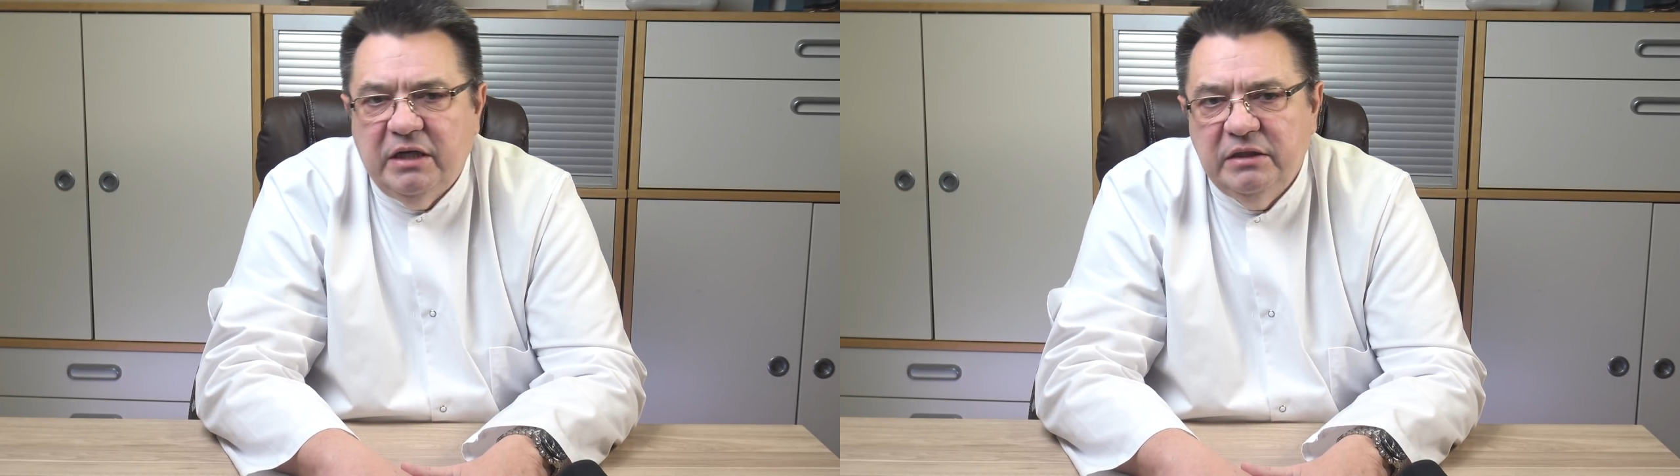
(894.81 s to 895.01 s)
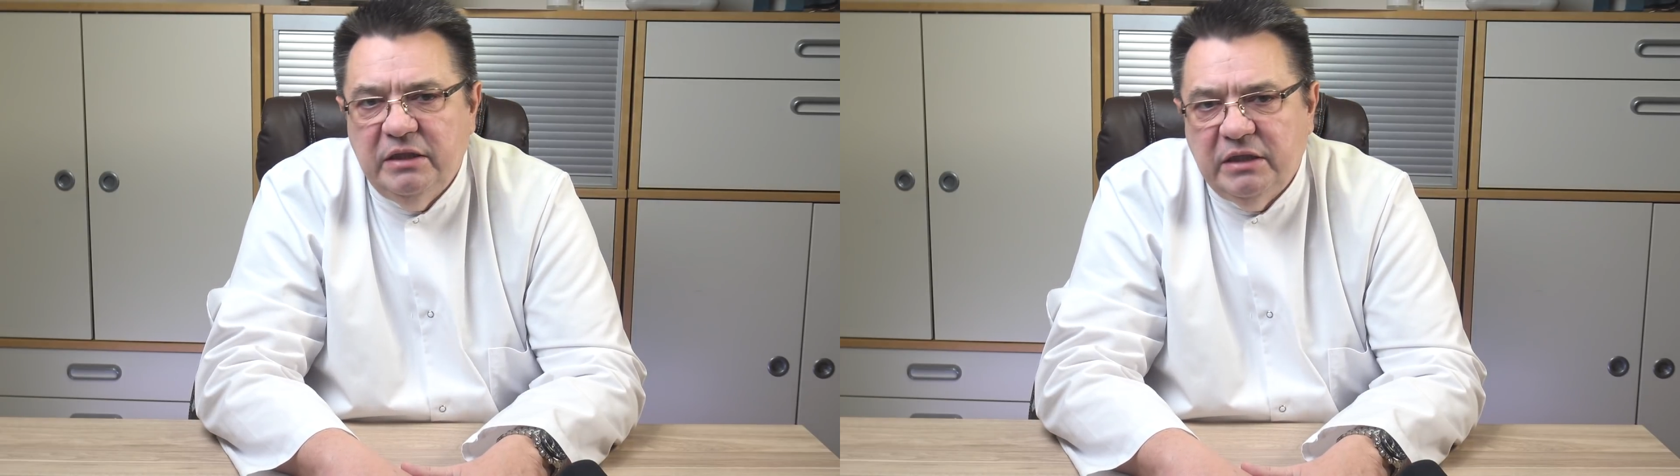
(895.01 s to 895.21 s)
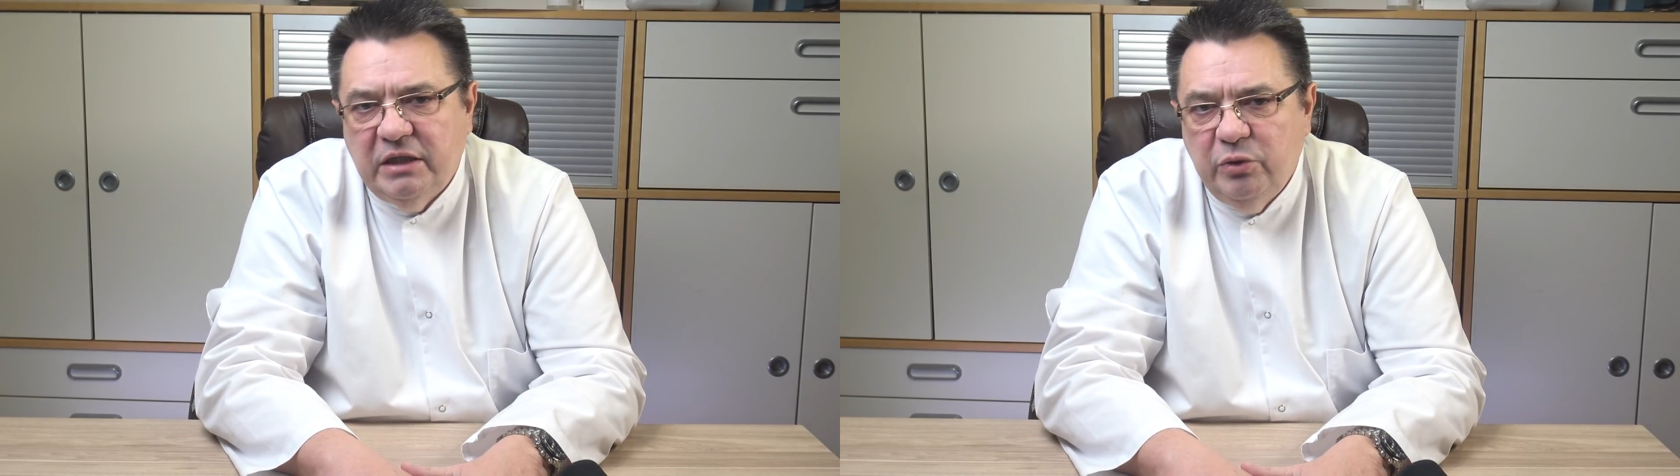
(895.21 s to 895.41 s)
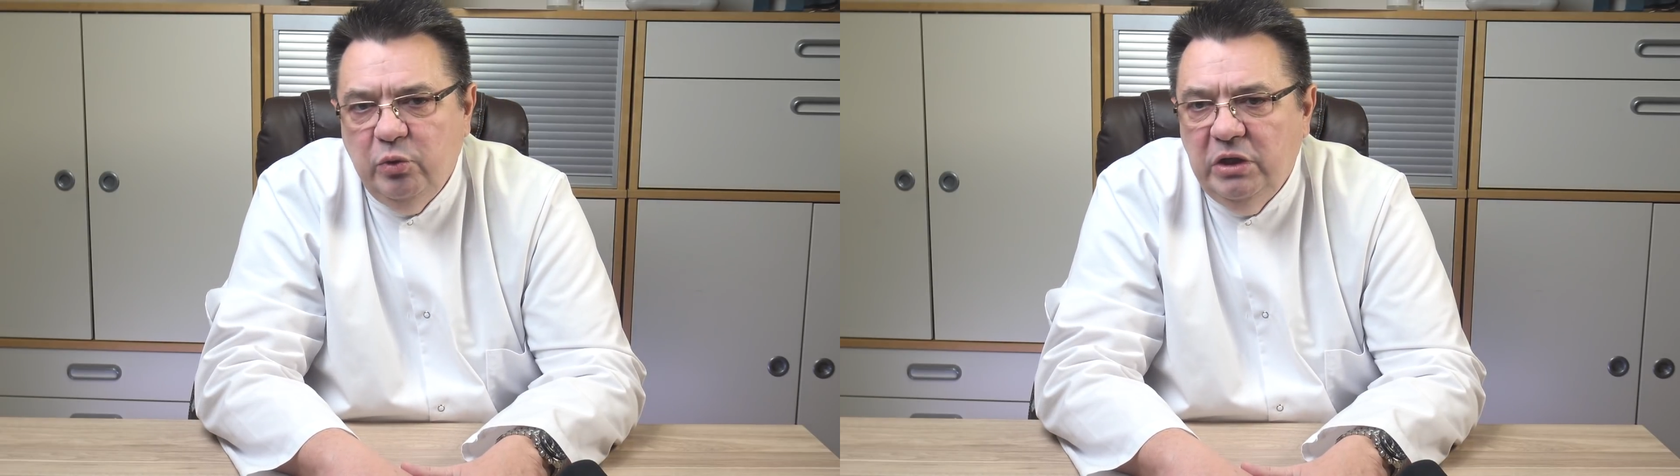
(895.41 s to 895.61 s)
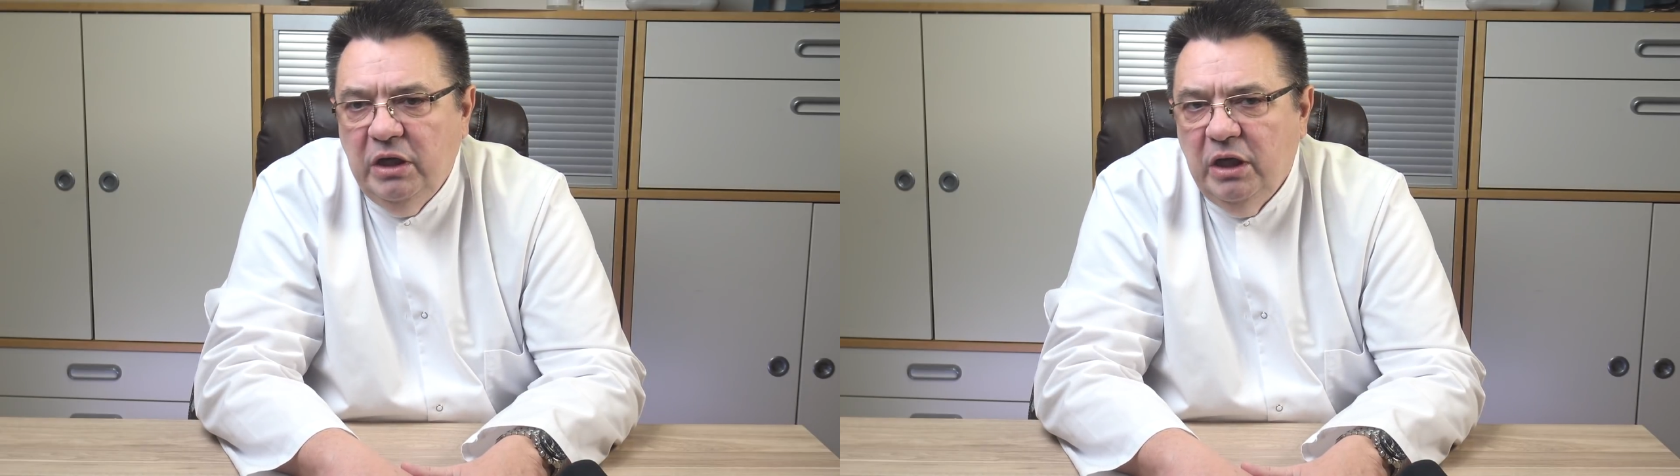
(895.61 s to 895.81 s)
когда
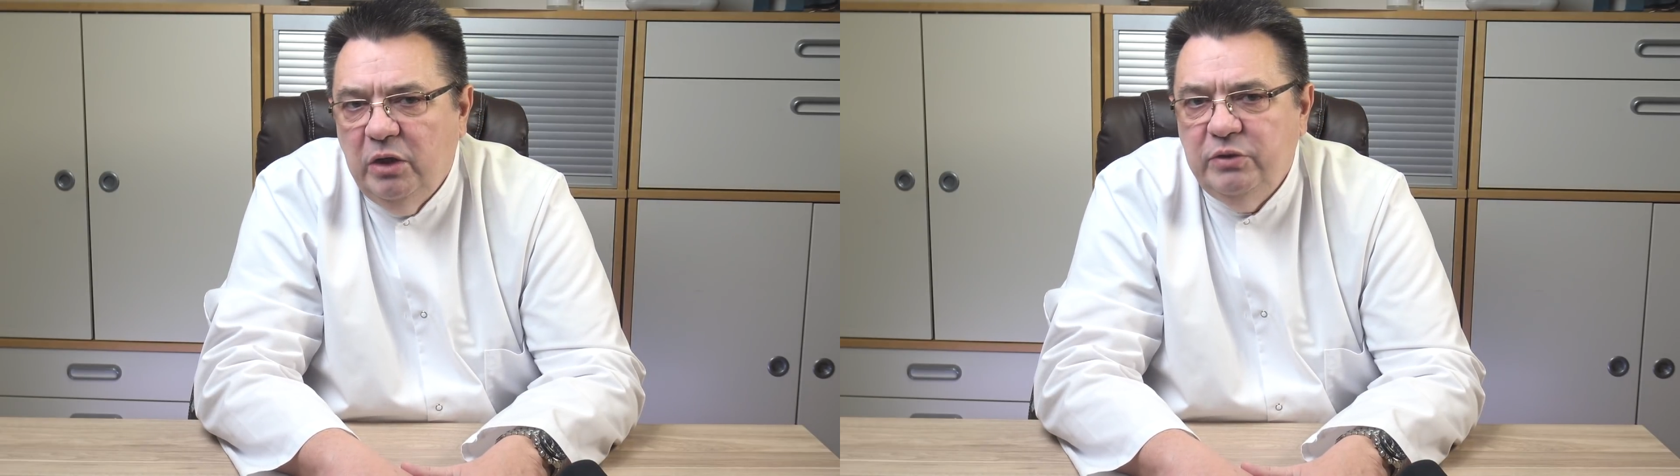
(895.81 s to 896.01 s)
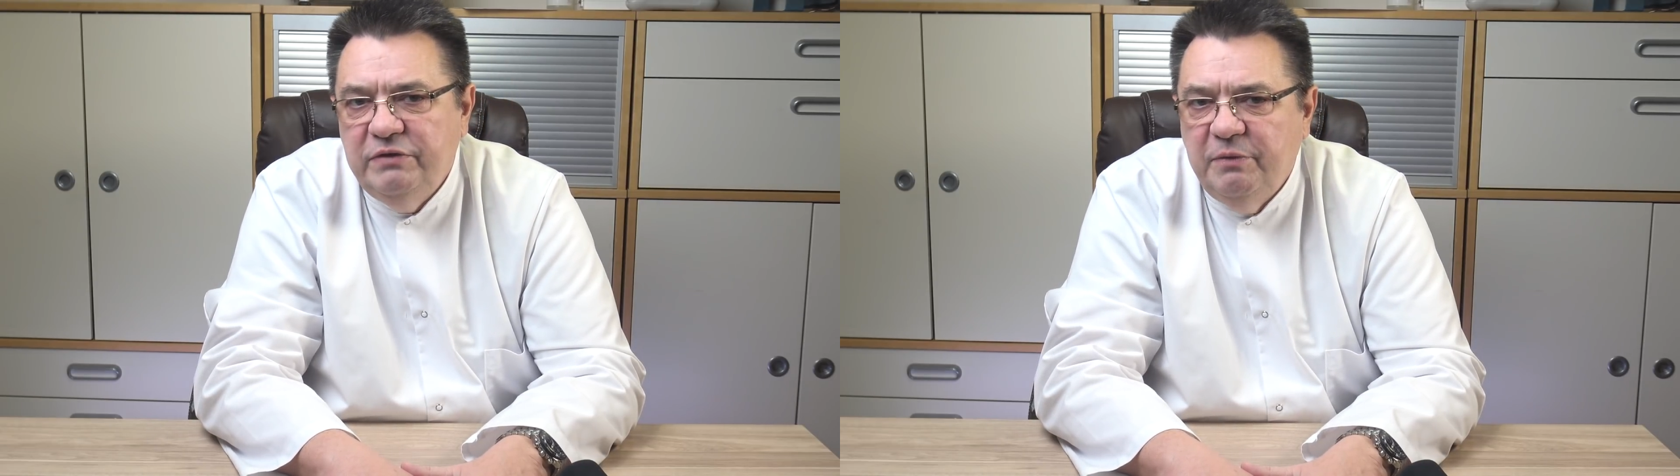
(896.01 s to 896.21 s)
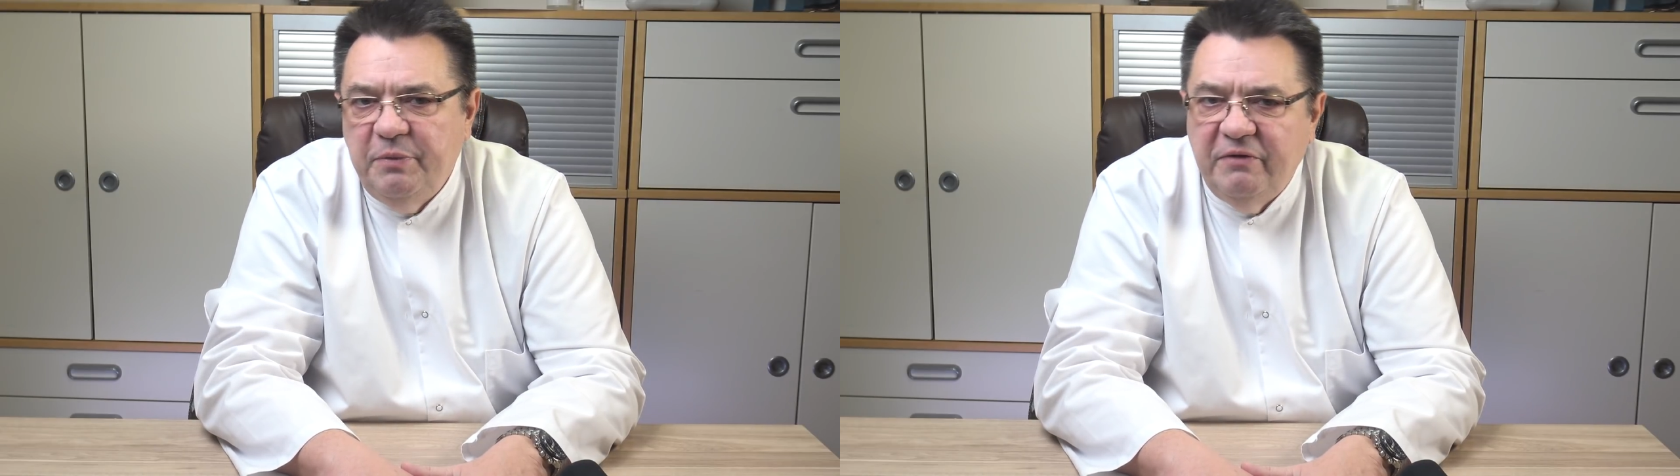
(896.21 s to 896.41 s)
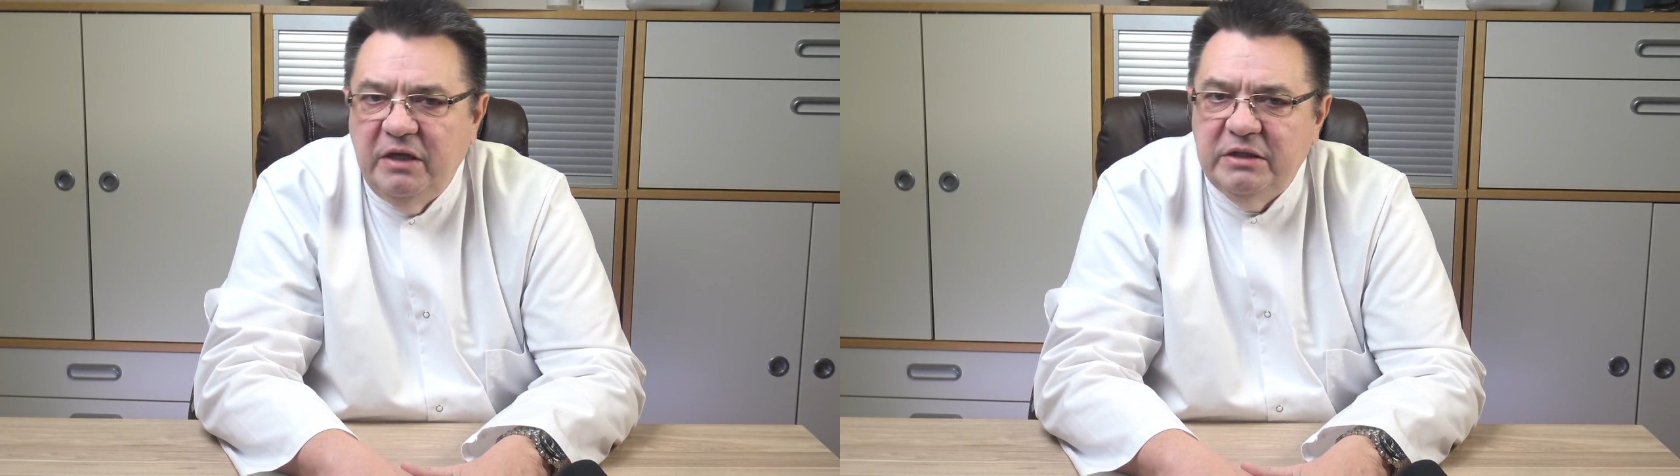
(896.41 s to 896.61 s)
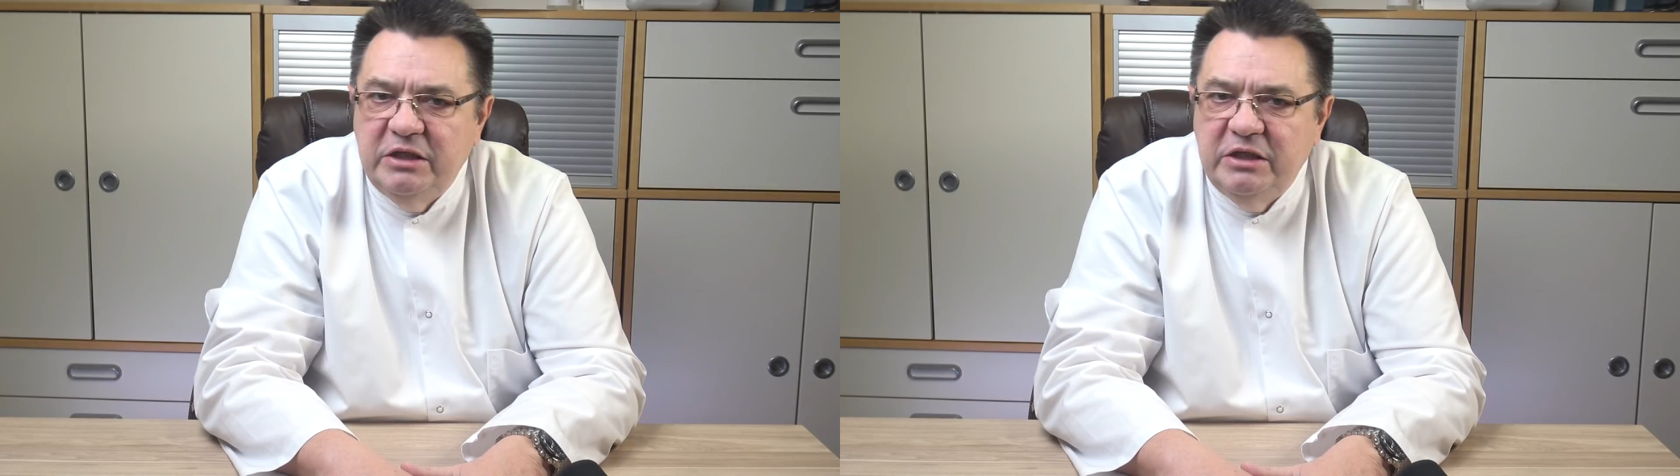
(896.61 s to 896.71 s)
накануне люди выпивали